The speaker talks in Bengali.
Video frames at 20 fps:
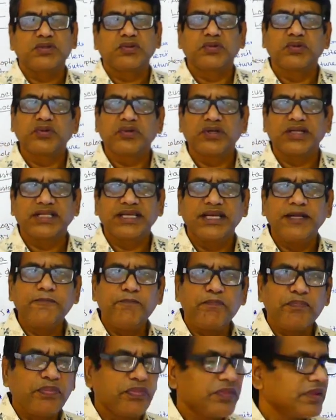শুরু করে দিই
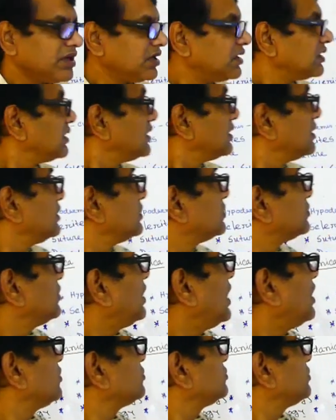তো
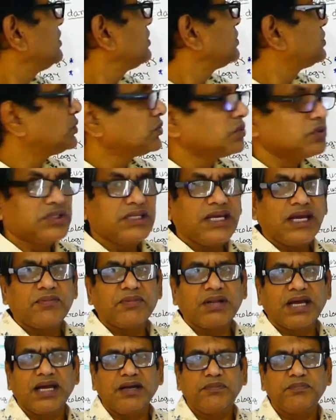আলোচনার শুরুতে
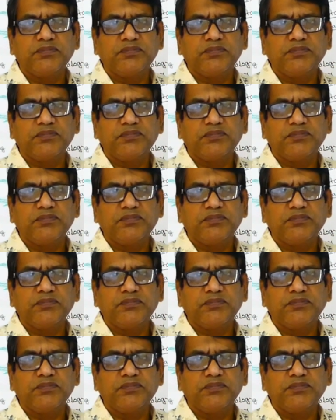আমরা